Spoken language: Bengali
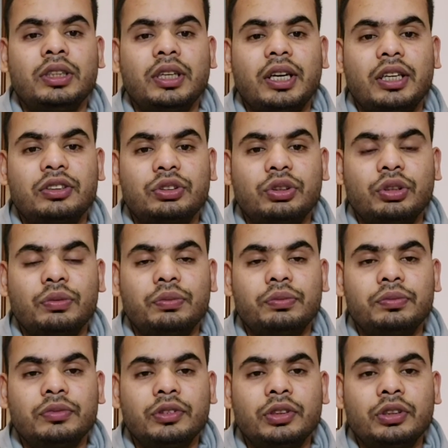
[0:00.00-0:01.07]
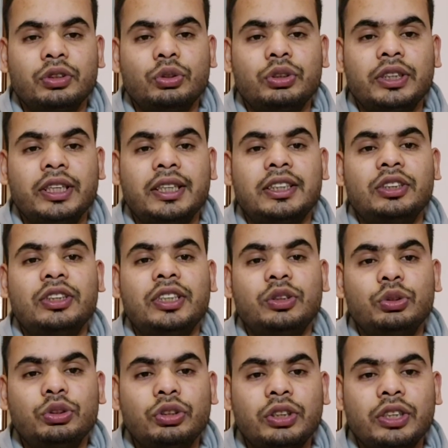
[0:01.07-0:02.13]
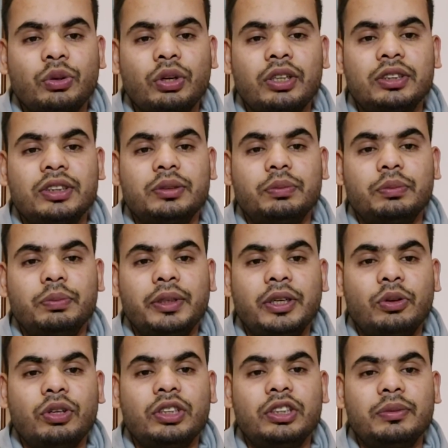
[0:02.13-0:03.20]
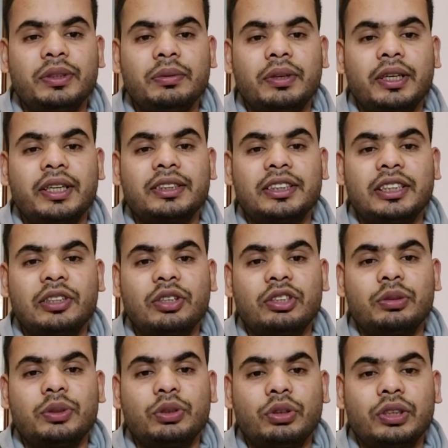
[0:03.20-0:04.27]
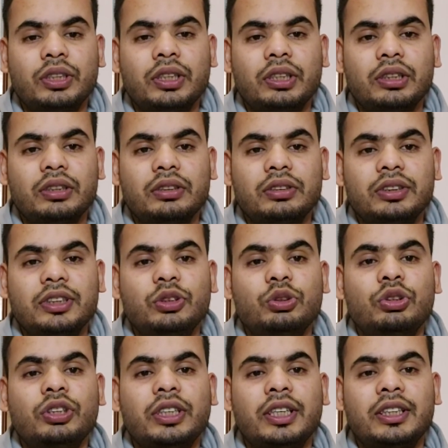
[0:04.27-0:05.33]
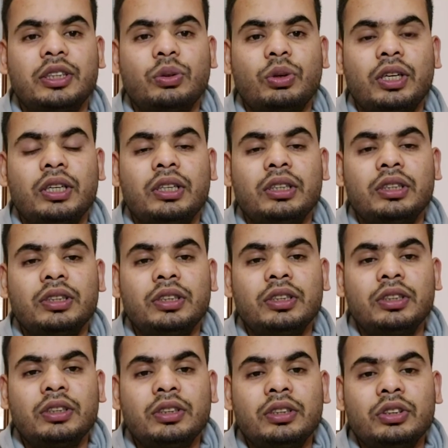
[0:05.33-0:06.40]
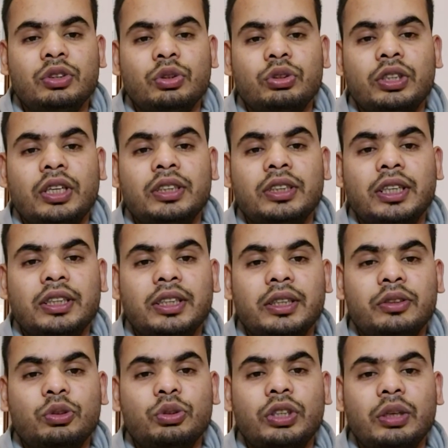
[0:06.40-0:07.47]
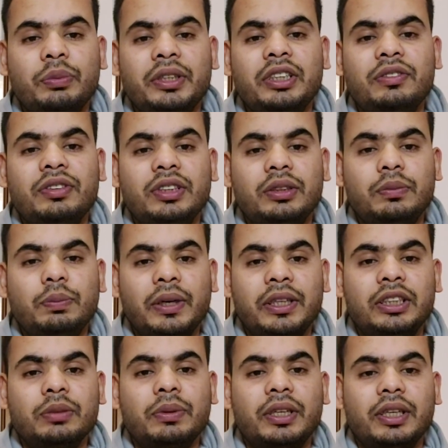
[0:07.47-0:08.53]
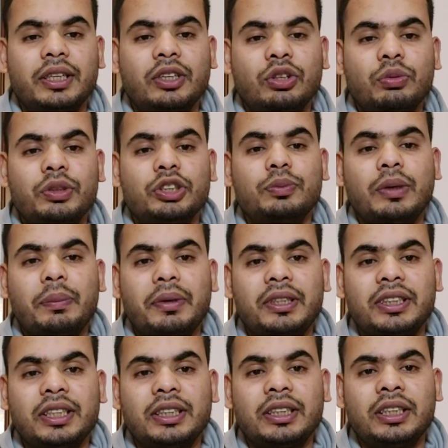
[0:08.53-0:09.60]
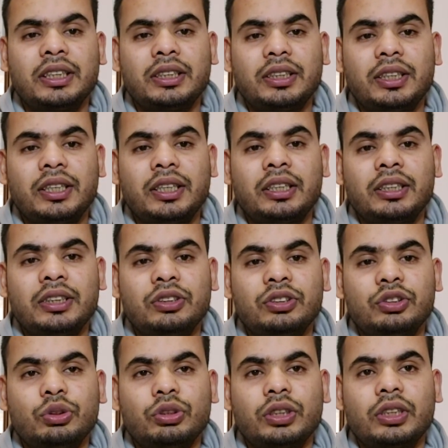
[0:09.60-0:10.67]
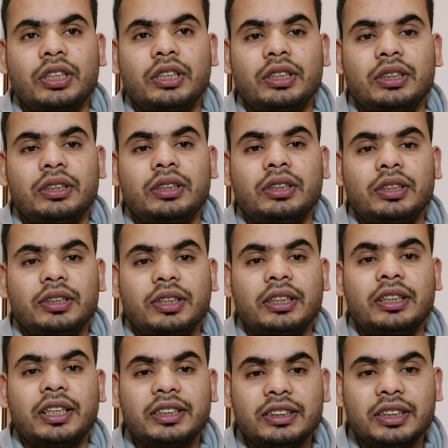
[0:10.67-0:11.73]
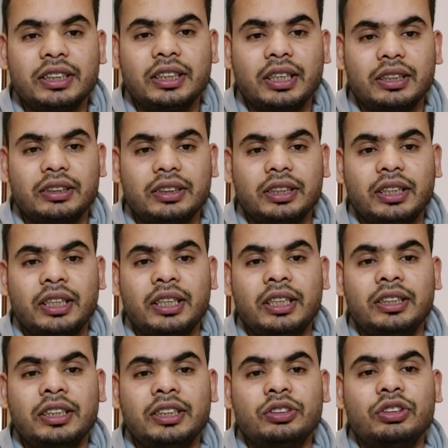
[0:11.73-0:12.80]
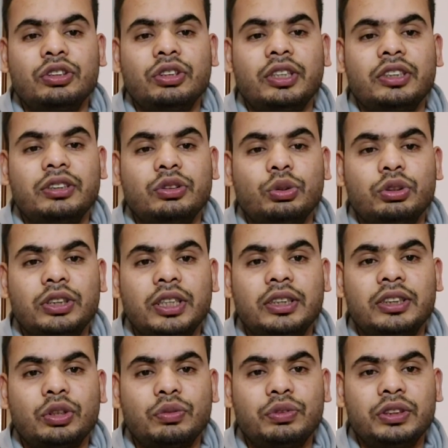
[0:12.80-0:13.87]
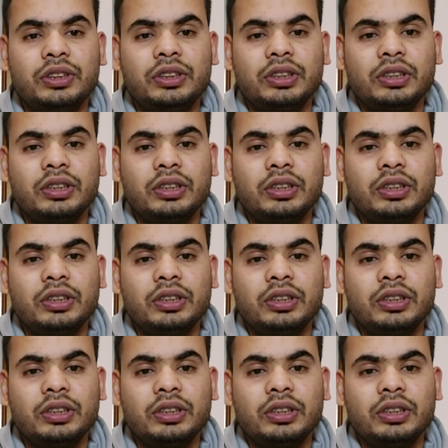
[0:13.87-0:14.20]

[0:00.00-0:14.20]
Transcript: কাজ কম তো সেক্ষেত্রে যে দুজনকে ওরা বের করে দিবে বা ক্যান্সেল করে দিবে কন্ট্যাক্ট সেই দুজনের ক্ষেত্রে ওরা সোশ্যাল যাতে সোশ্যাল বেনিফিট পাইতে পারে এরকম কিছু পেপার দেওয়া দেয় এটা নিয়ে যদি সোশ্যাল যাদের রেসিডেন্ট কার্ড আছে এটা নিয়ে যদি সোশ্যাল যে অফিস